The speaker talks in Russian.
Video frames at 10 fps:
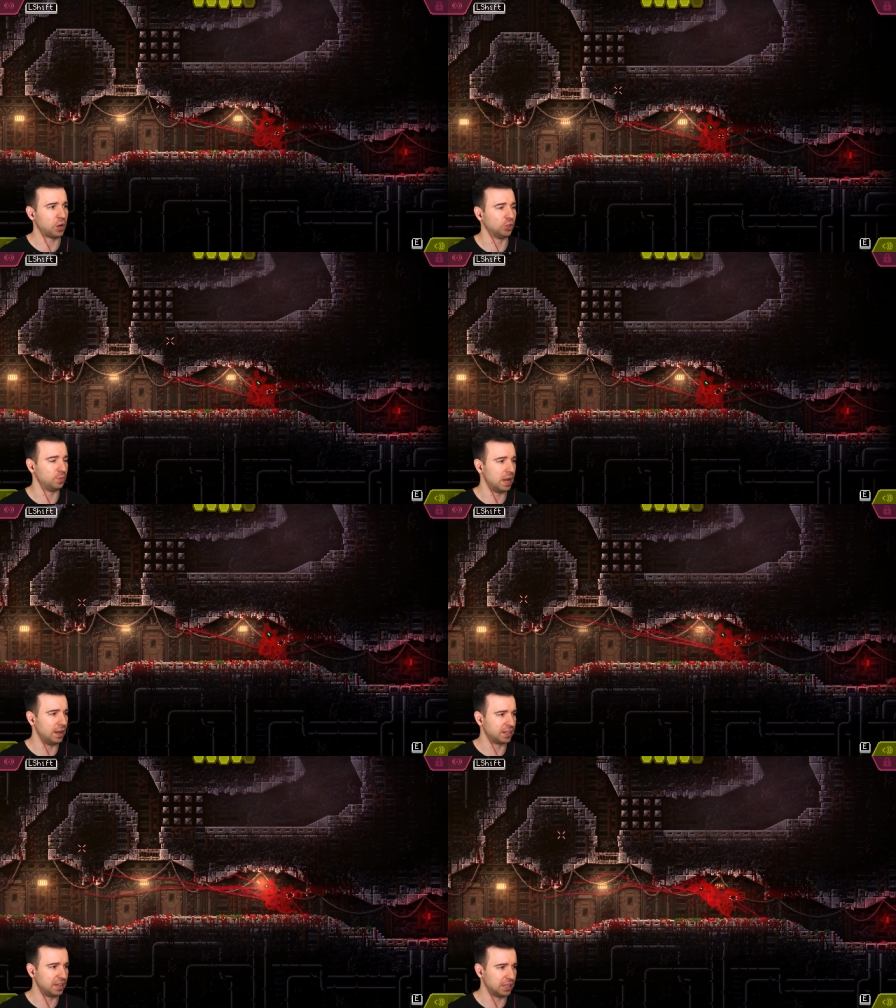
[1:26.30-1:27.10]
Походу, у меня
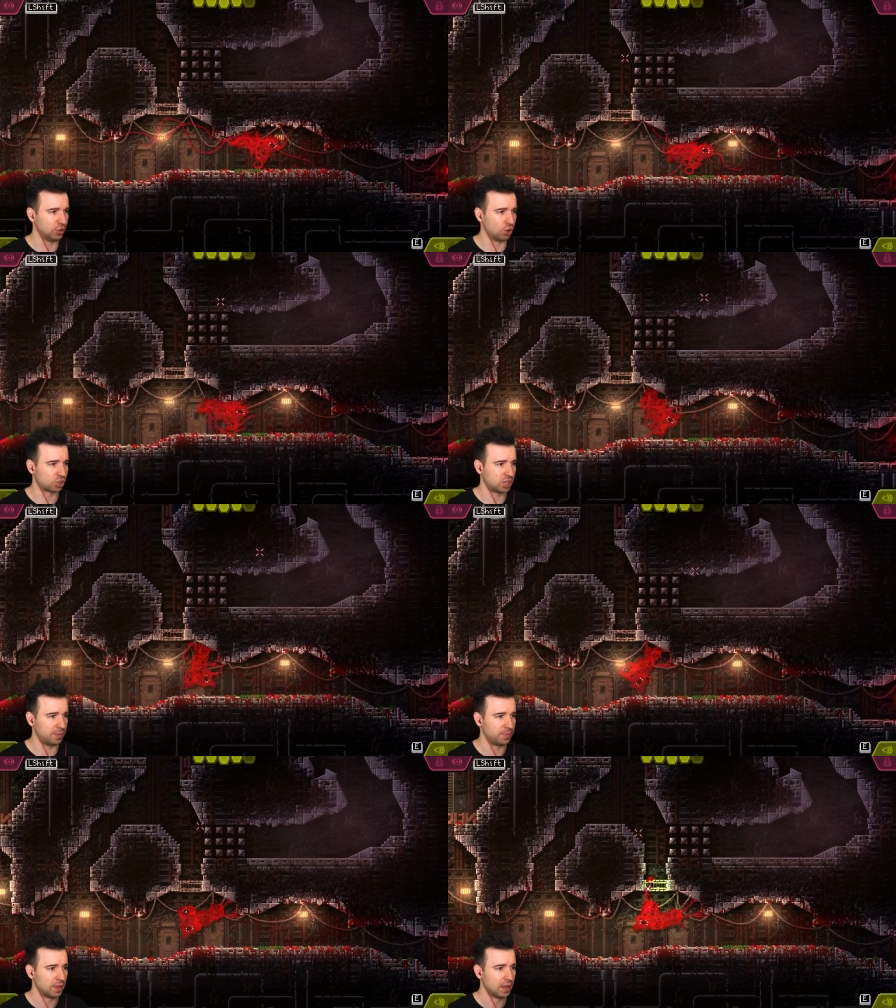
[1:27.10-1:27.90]
аллергия на
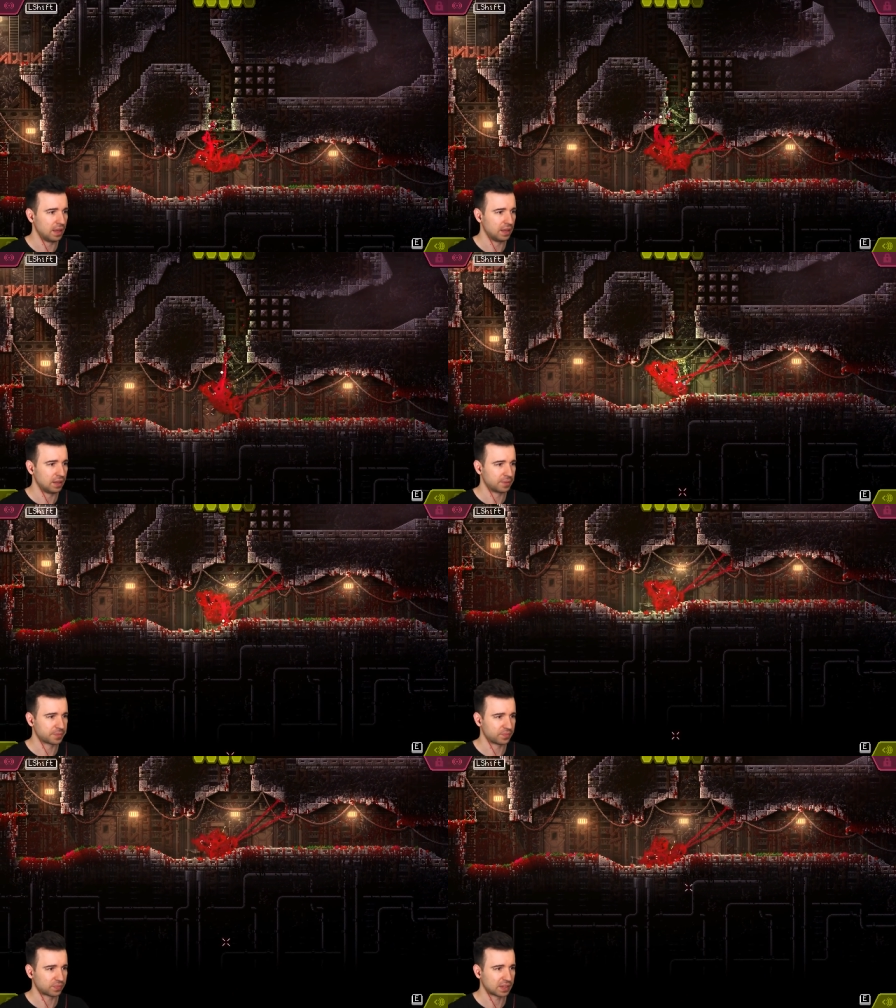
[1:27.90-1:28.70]
ножки.
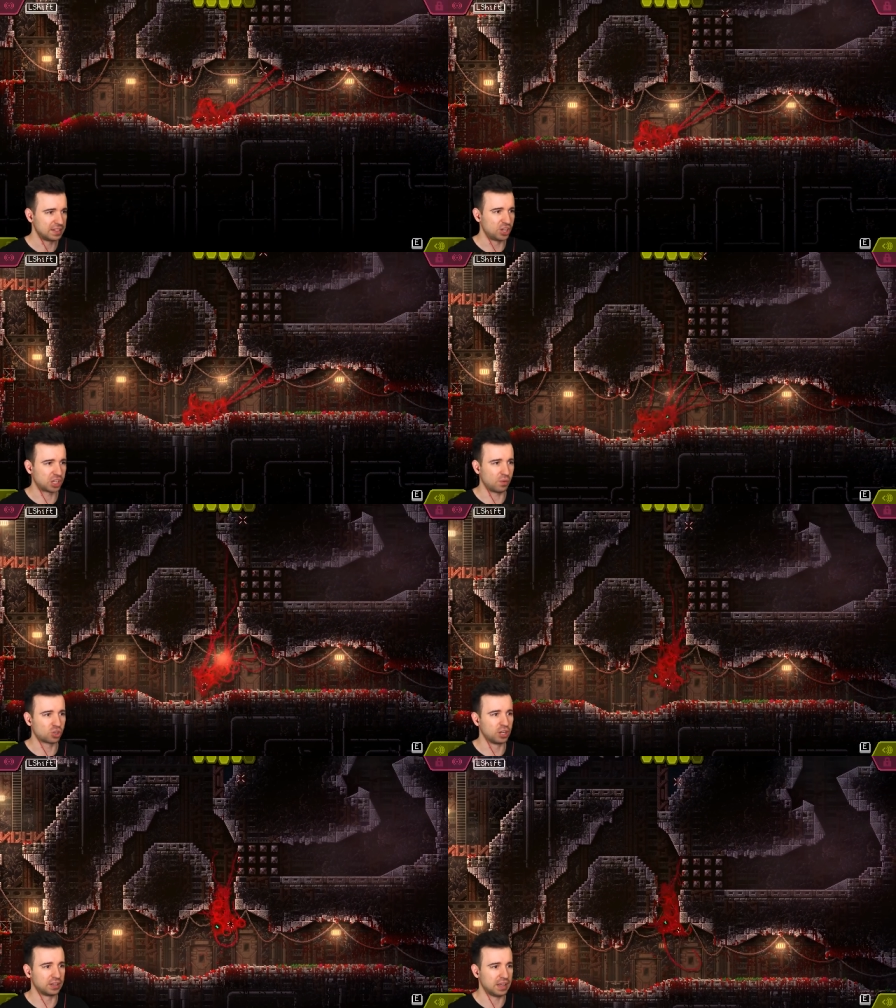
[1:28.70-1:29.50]
Слишком
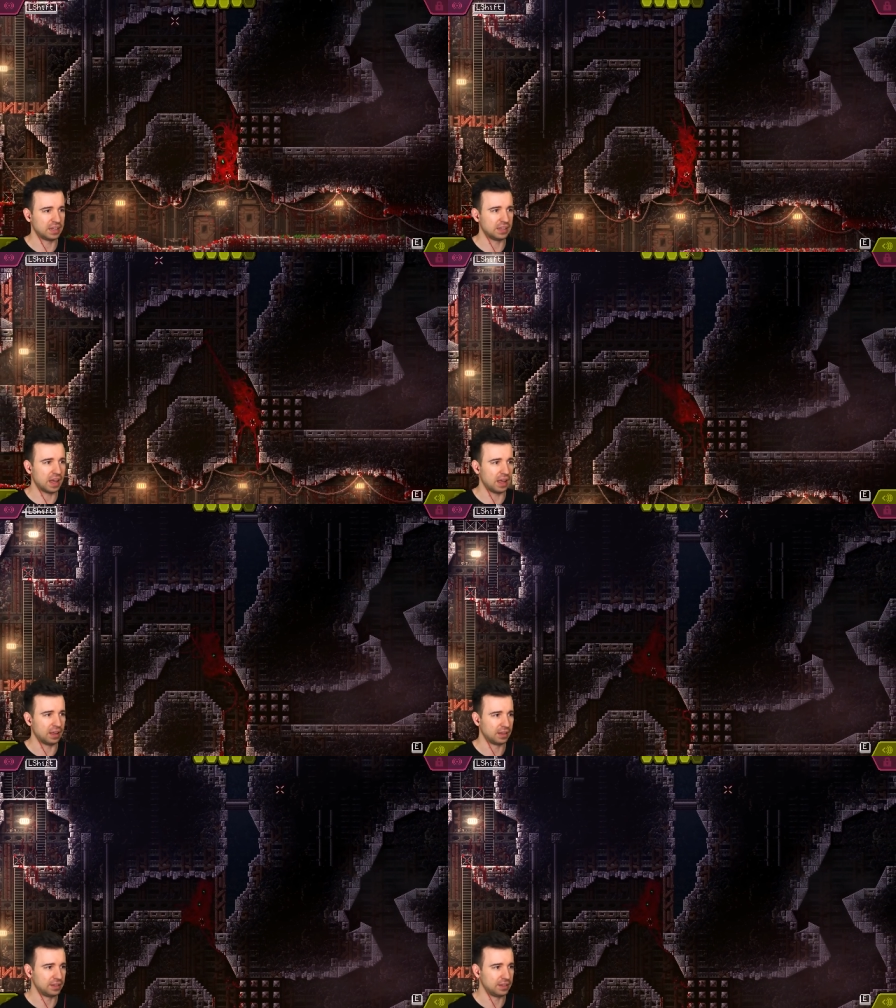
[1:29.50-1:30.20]
жирная еда.